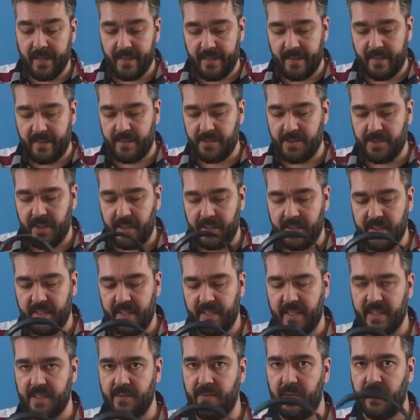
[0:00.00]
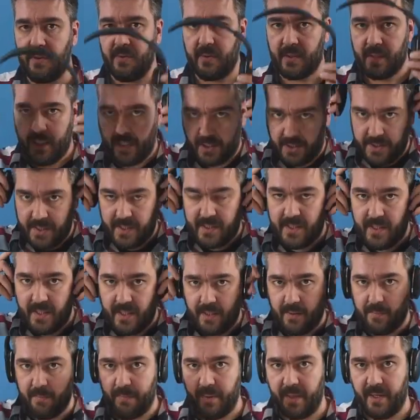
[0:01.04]
Э, через них я звонок также
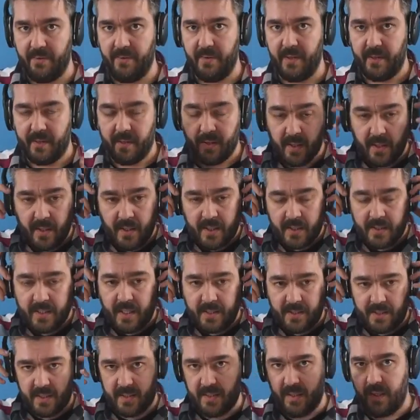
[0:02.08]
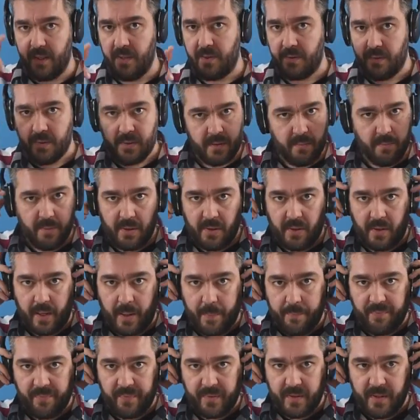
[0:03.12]
сделал, проверил. Кстати, изолируют
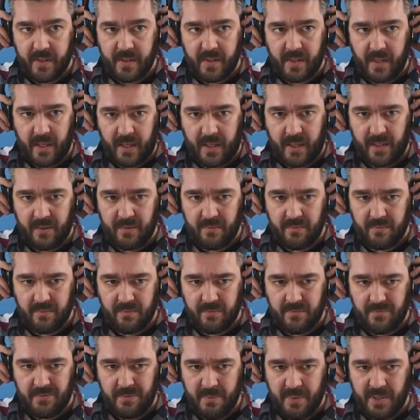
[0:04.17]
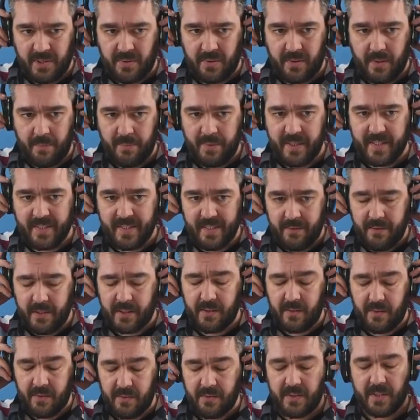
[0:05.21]
неплохо. Не так, в метро я бы не
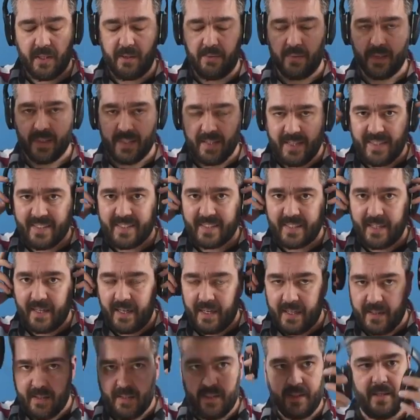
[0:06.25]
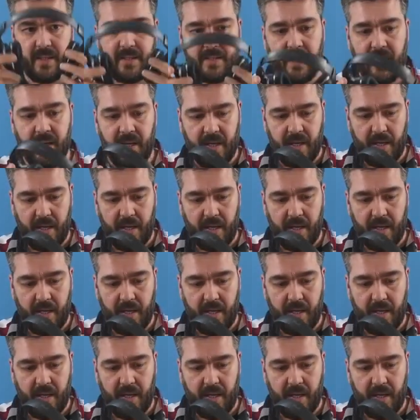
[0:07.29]
советовал, но все равно изоляция какая-то есть.